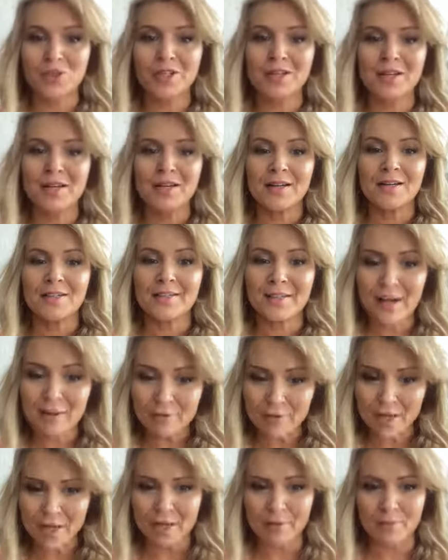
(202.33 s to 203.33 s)
Czyli ja
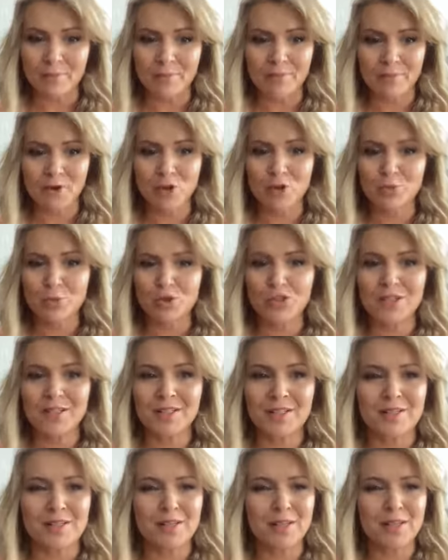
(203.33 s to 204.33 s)
wiem,
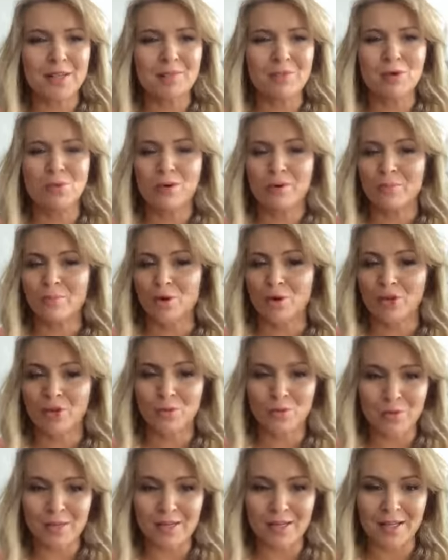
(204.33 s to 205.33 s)
odpuszczenie jest takim
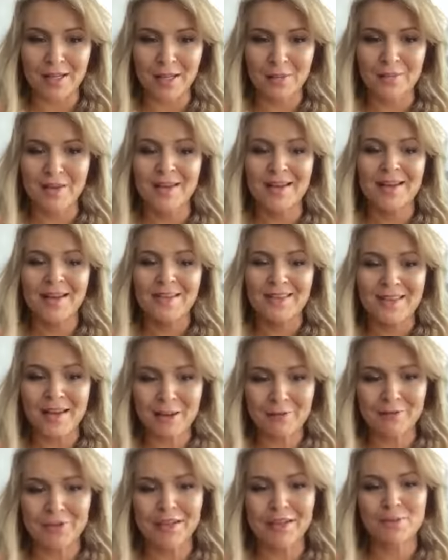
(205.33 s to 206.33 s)
głębokim uznaniem,
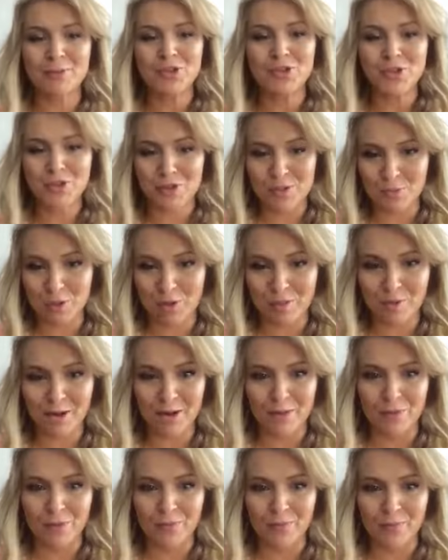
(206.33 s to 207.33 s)
ja wiem, że to jest moje
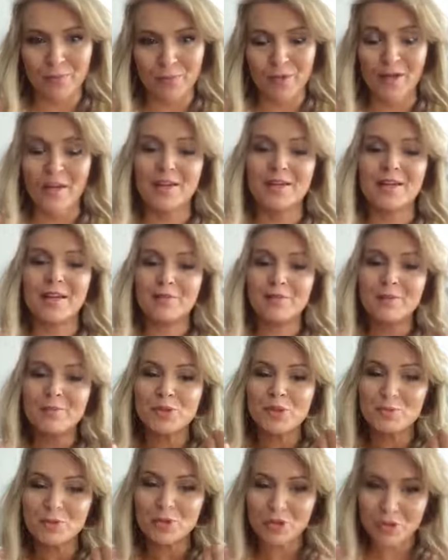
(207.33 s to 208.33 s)
prawo. Ja wiem,
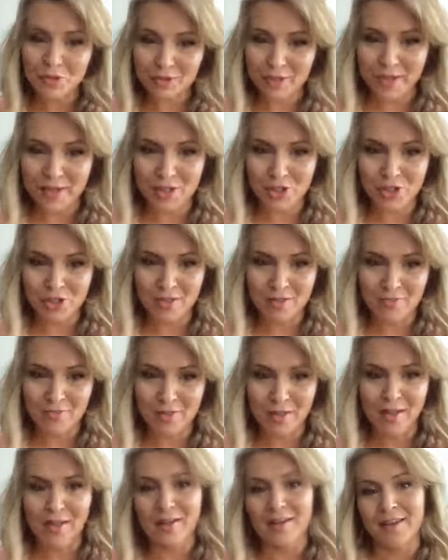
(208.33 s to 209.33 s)
że mi się to należy.
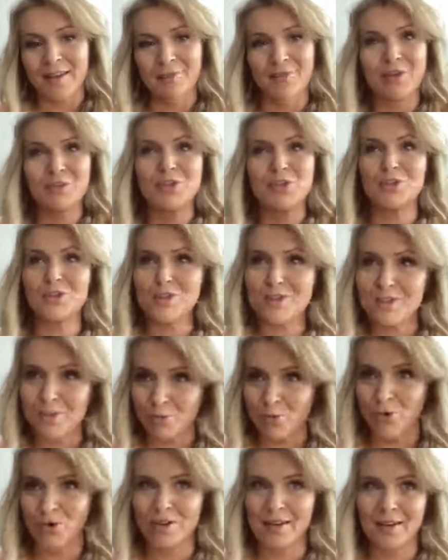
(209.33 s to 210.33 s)
Ja wiem, że to jest
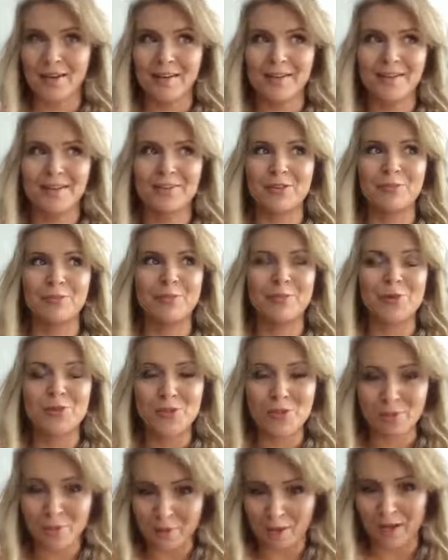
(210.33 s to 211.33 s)
moje. Ja to po
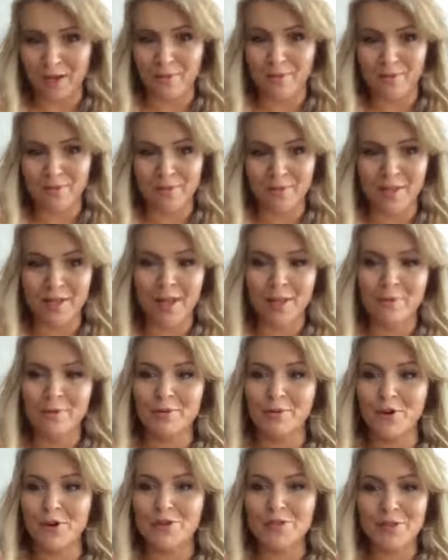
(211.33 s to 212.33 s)
prostu wiem. Tak jakby
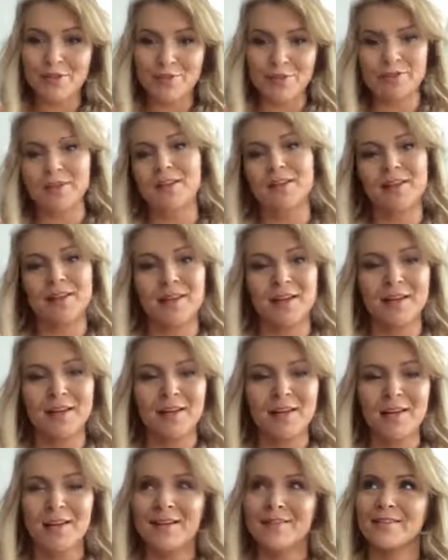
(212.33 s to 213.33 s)
wchodzę w energię
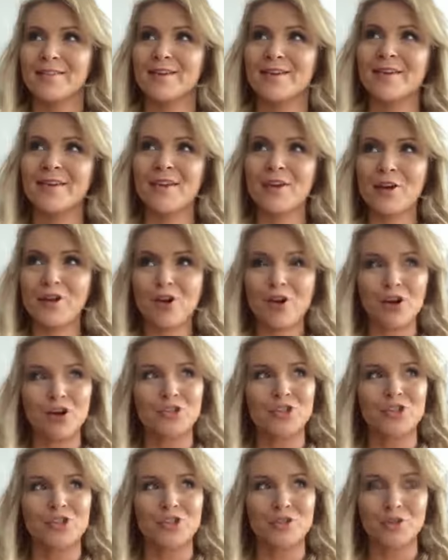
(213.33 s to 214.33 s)
takiej
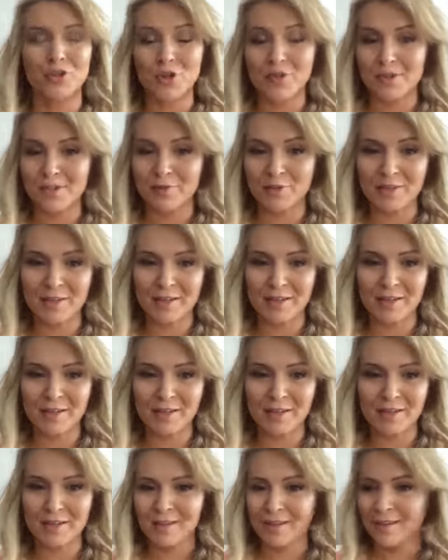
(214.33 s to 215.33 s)
lekkości, wchodzę w
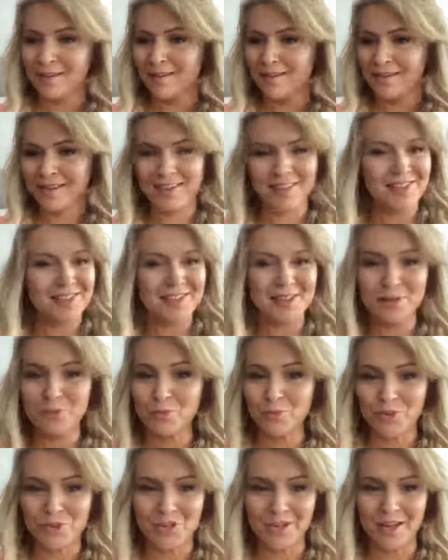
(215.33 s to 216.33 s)
energię. Ja nic nie
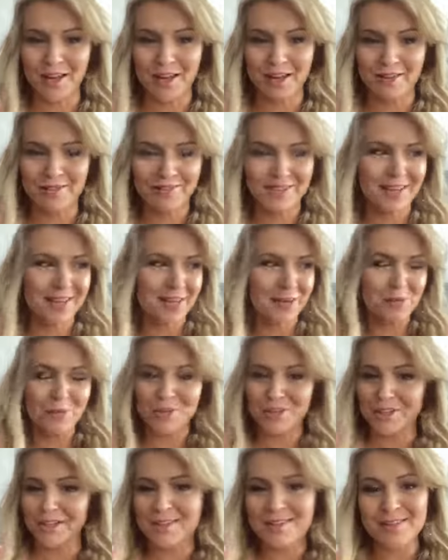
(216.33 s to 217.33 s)
muszę. Jakie
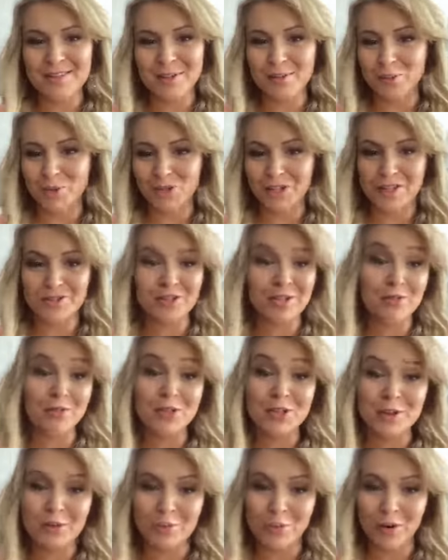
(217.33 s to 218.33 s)
muszę? Ja nic nie muszę, ja co
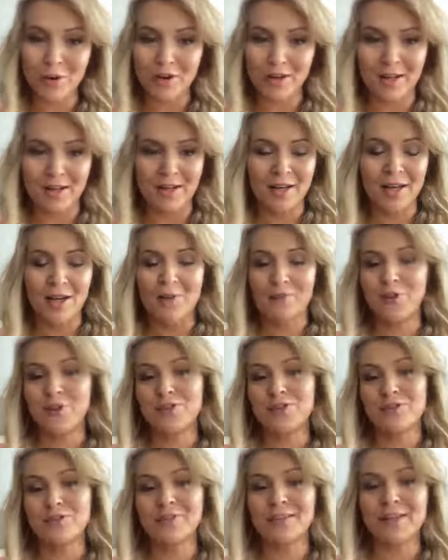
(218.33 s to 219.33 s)
najwyżej mogę.
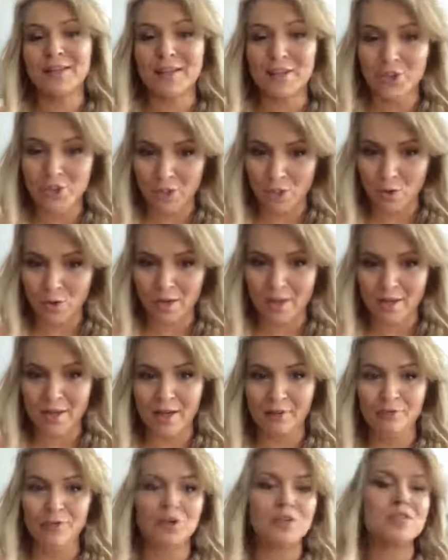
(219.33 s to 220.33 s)
Wchodzę w energię
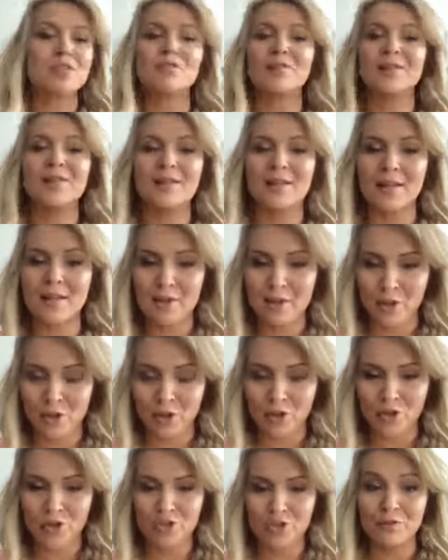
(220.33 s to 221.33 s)
działania, wchodzę w energię
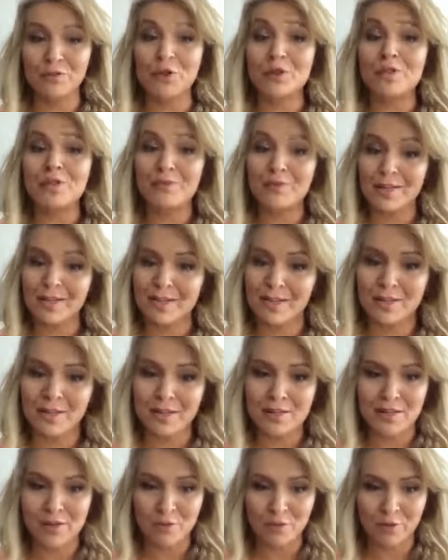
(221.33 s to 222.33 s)
lekkości, wchodzę w
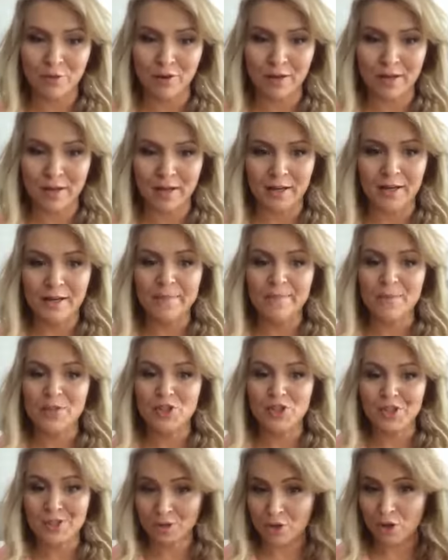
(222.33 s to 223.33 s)
energię zaufania,
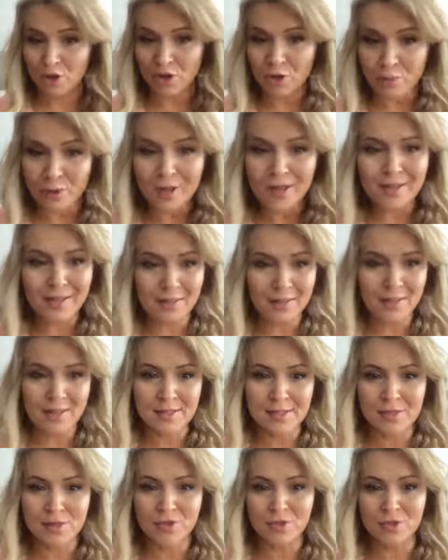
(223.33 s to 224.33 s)
że skoro moja
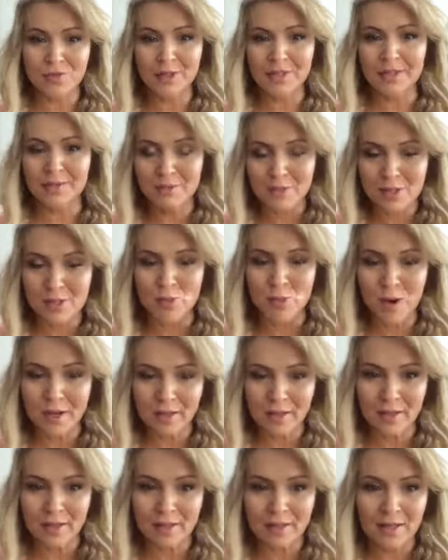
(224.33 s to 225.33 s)
intencja jest do świata
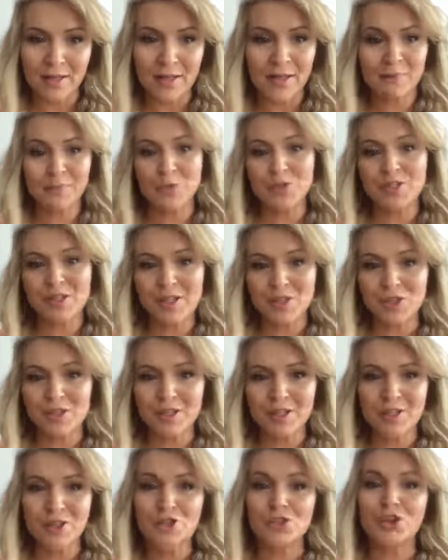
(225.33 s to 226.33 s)
wysłana, to
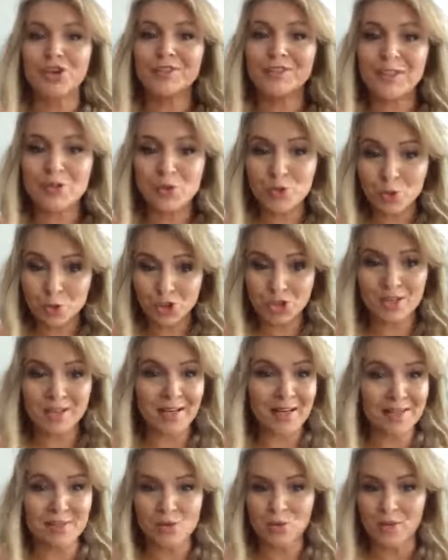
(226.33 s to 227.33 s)
znaczy, że ona już się
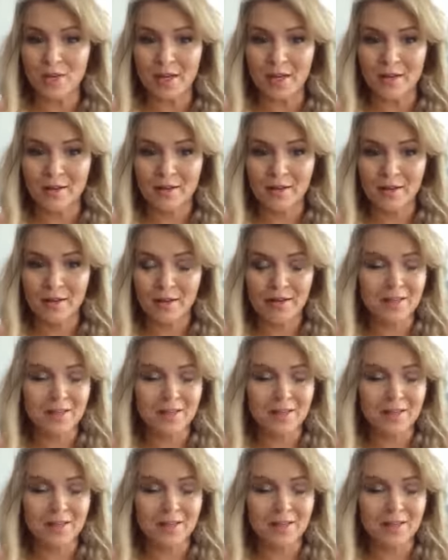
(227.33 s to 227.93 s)
realizuje.